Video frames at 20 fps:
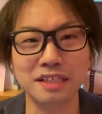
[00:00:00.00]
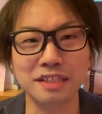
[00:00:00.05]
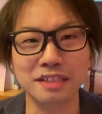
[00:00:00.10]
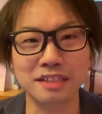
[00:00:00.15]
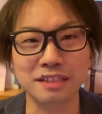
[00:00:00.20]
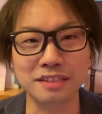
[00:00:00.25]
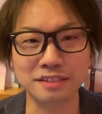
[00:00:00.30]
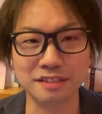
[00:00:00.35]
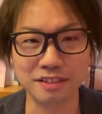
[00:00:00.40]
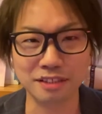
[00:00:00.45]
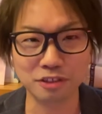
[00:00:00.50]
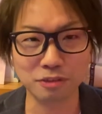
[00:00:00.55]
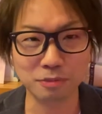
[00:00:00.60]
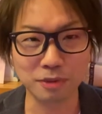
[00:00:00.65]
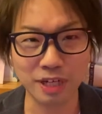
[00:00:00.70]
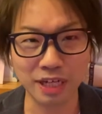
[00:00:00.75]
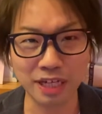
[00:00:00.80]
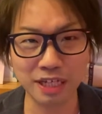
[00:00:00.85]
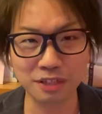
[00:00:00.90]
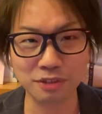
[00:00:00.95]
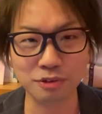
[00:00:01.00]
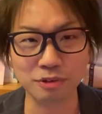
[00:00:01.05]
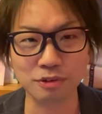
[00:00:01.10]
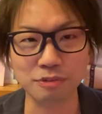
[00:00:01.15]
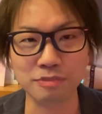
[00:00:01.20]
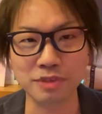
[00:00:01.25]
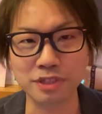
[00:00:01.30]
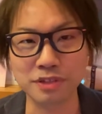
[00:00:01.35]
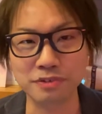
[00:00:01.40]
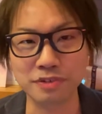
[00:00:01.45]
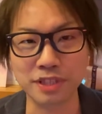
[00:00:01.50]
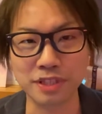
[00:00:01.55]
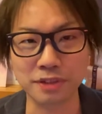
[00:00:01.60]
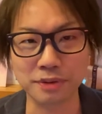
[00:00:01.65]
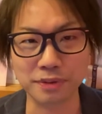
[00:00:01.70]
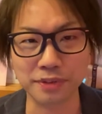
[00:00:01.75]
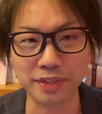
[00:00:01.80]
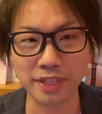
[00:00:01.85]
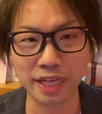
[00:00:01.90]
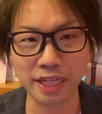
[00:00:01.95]
ですけれどもアイドルを見る上で
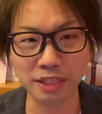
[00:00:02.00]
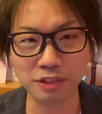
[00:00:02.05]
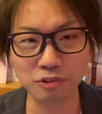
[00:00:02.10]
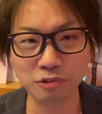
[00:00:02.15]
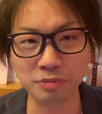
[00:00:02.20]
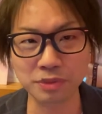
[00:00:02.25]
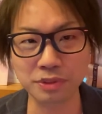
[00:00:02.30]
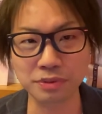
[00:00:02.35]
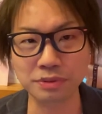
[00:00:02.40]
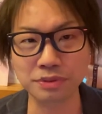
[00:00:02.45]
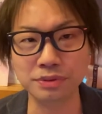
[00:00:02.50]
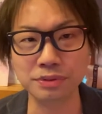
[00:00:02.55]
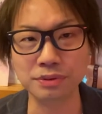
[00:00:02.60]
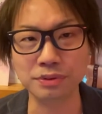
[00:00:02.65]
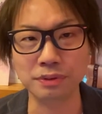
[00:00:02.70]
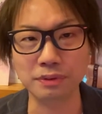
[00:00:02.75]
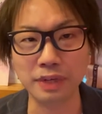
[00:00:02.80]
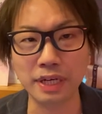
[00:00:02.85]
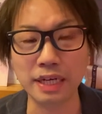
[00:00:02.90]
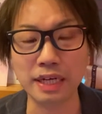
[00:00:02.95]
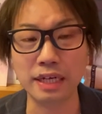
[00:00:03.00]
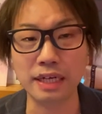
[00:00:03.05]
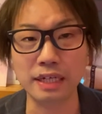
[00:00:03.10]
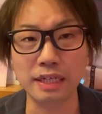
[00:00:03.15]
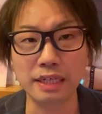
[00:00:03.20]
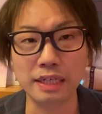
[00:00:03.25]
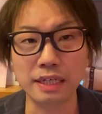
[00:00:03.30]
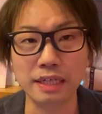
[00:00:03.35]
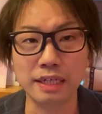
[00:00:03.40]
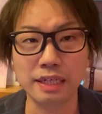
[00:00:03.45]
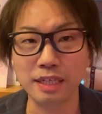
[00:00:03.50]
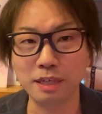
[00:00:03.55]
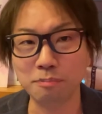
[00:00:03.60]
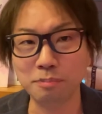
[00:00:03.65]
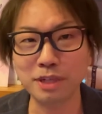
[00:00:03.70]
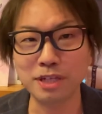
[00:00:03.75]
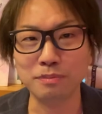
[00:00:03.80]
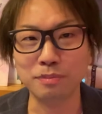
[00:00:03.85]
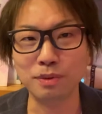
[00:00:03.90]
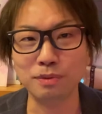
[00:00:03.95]
の醍醐味というのはやっ
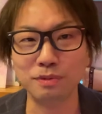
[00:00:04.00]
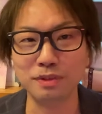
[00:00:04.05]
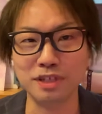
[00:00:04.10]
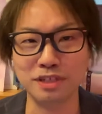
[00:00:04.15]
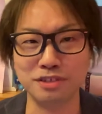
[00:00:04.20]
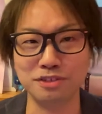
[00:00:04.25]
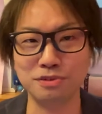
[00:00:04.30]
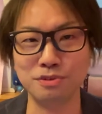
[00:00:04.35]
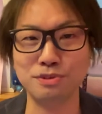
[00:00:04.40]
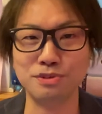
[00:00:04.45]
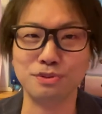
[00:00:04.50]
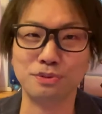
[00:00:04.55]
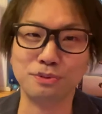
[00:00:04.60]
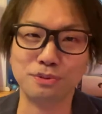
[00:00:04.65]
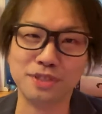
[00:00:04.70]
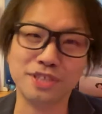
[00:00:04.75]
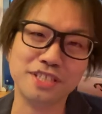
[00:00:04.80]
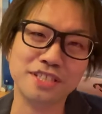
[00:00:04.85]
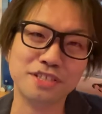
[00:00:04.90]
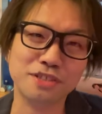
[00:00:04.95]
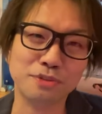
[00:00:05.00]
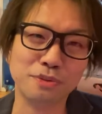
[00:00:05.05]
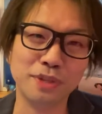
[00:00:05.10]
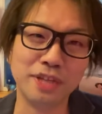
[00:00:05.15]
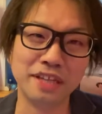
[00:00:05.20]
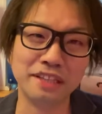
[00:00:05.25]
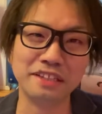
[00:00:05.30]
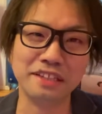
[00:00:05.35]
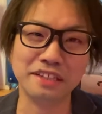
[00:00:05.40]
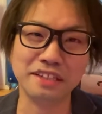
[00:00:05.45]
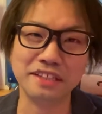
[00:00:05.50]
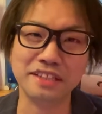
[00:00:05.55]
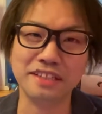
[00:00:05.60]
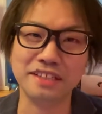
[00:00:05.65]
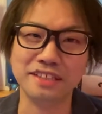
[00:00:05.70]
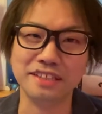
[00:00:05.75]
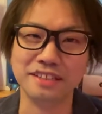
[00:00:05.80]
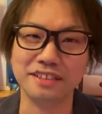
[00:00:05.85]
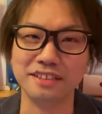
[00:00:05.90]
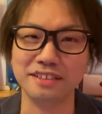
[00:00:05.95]
ぱり僕は少々の緊張であった
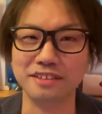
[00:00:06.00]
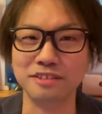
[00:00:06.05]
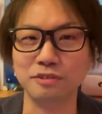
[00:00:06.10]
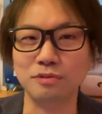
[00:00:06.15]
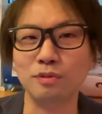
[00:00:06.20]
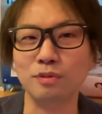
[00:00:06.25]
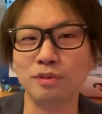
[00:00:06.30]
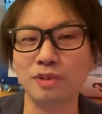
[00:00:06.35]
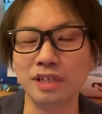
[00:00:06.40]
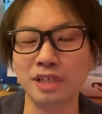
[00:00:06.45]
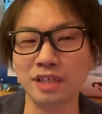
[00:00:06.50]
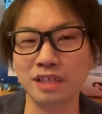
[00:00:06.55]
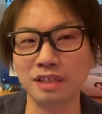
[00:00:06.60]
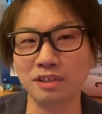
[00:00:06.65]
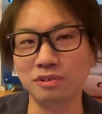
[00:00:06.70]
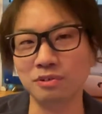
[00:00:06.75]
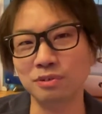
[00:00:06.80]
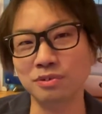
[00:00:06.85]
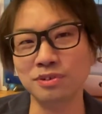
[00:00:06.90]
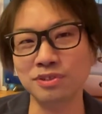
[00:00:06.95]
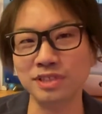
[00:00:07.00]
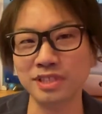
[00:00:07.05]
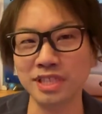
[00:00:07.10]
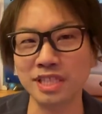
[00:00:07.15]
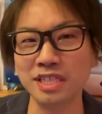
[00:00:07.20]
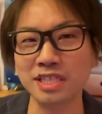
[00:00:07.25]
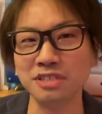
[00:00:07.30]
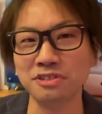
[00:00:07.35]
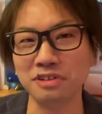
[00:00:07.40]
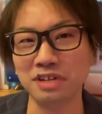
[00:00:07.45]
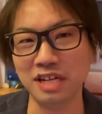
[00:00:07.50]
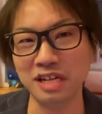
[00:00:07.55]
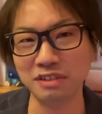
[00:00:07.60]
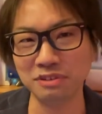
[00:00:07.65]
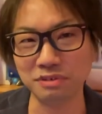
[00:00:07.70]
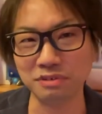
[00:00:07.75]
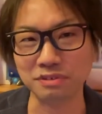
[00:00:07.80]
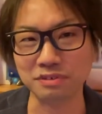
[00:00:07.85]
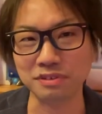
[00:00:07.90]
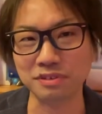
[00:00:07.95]
りこっからこのステージの
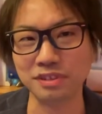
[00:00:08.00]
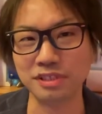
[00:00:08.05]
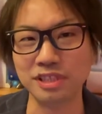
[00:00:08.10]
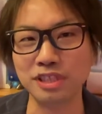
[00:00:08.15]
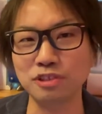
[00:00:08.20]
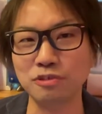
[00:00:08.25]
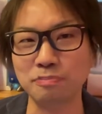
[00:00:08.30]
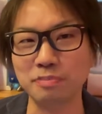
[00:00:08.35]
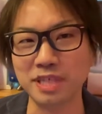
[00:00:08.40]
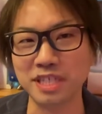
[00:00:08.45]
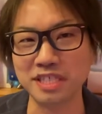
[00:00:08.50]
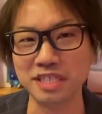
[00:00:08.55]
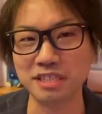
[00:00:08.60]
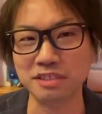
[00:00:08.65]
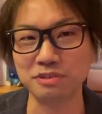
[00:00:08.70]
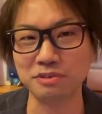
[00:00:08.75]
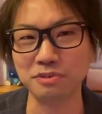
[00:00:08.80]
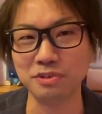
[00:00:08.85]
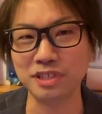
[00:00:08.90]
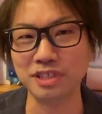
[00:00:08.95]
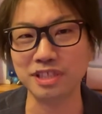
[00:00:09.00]
後次のページ行く時